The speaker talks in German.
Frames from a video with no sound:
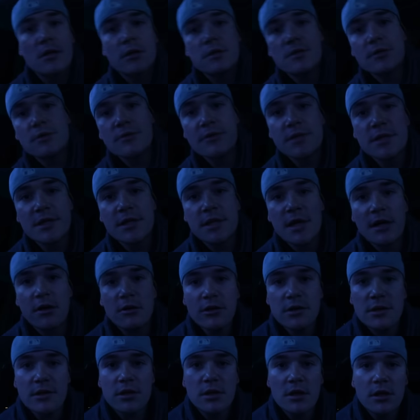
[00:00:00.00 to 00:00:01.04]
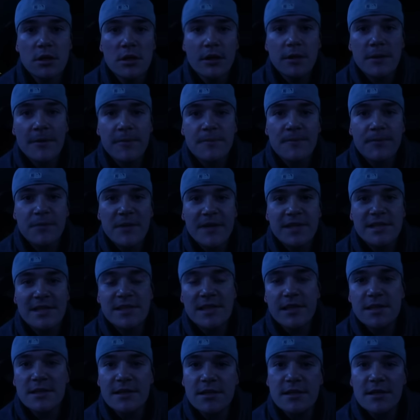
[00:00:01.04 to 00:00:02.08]
So sieht's aus. Das ist
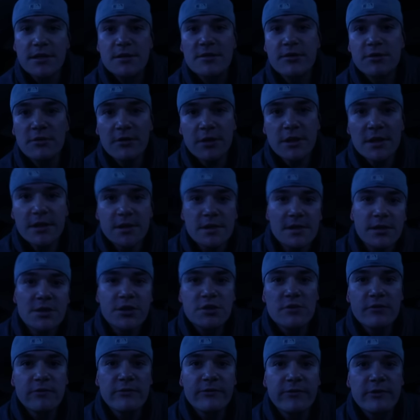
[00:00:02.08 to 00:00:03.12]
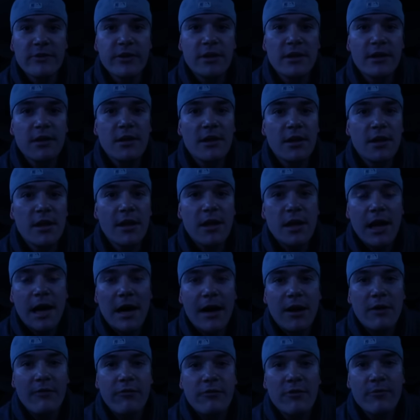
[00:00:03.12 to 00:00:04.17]
jetzt die dunkelste Stufe.
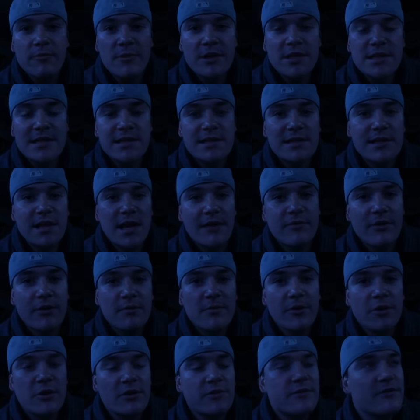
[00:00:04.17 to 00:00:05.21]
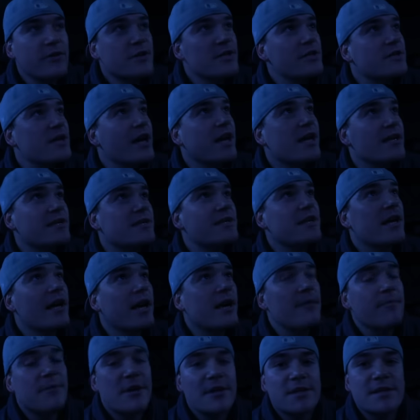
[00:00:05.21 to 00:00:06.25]
Aber für mich ist es einfach immer noch viel zu
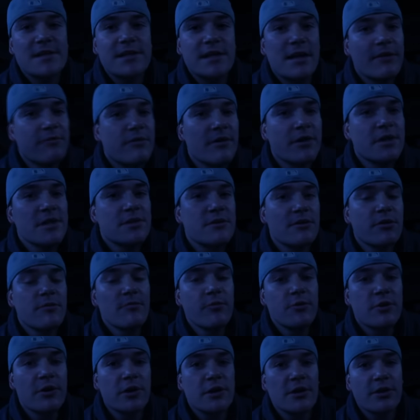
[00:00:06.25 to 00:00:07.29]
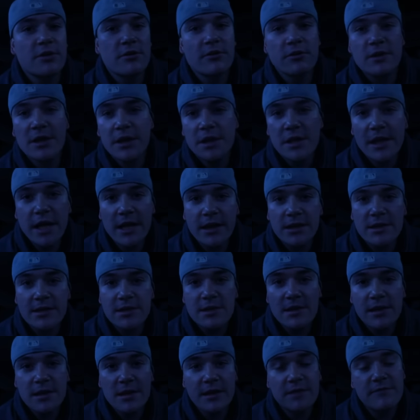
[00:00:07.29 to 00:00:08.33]
extrem. Also es ist einfach nicht so gemütlich. Und indirektes
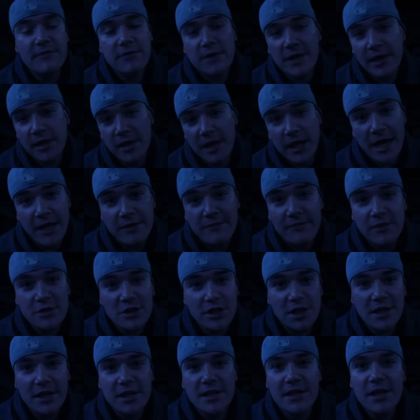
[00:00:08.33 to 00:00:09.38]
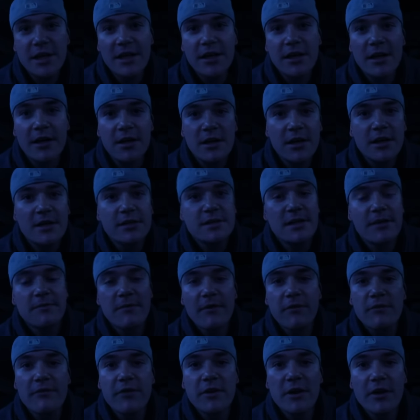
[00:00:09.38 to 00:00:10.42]
Licht kennt wahrscheinlich jeder. Ist
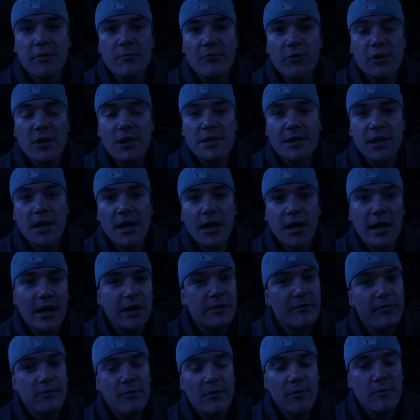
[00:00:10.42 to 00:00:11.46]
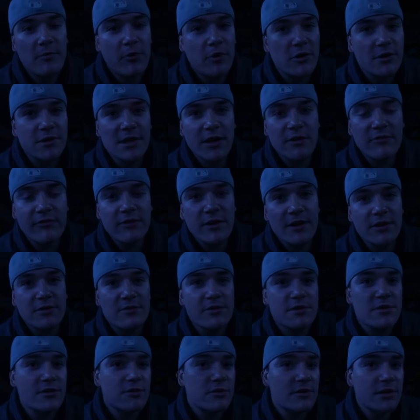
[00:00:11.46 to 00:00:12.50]
einfach viel gemütlicher, gerade wenn man morgens aufwacht
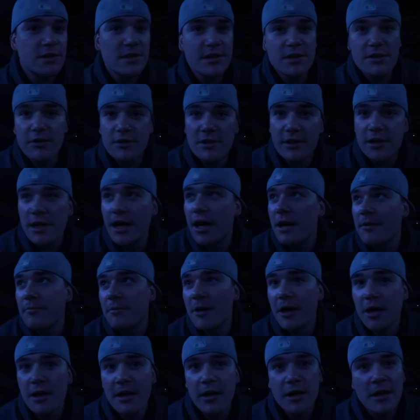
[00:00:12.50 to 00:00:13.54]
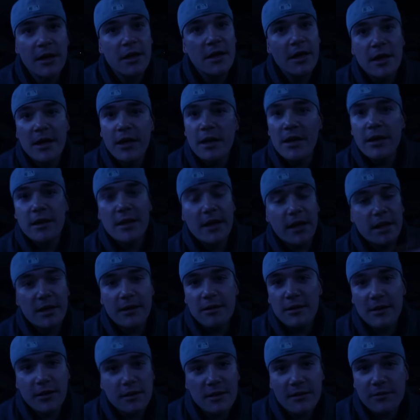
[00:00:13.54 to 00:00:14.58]
oder so und diese Hütte hier anmacht.
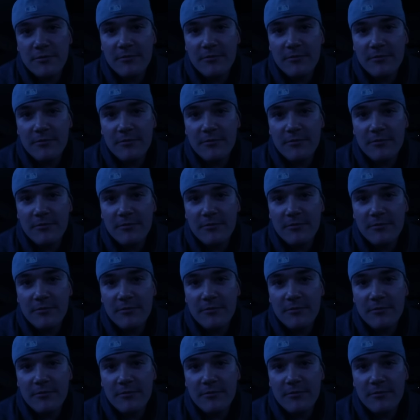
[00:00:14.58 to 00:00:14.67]
Dann,